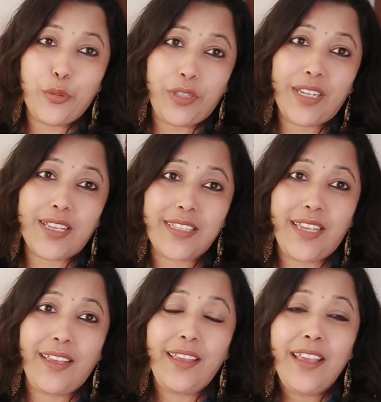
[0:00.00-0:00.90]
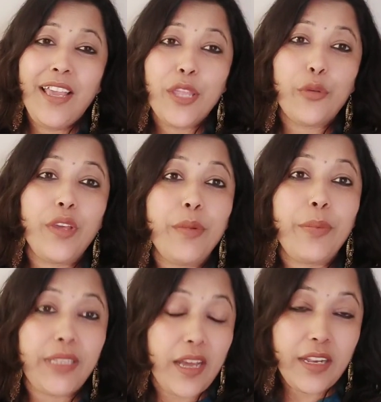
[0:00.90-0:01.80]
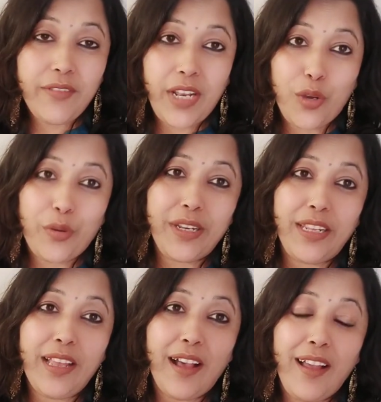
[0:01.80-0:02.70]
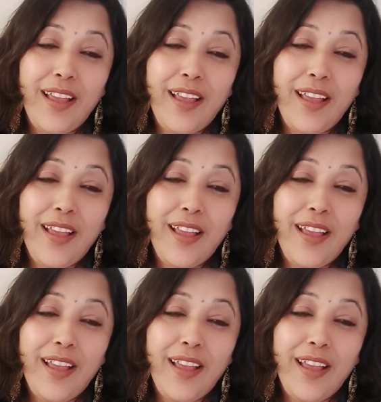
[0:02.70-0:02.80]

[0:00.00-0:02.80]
होता कैसे है क्योंकि हमें बताने वाला कोई नहीं था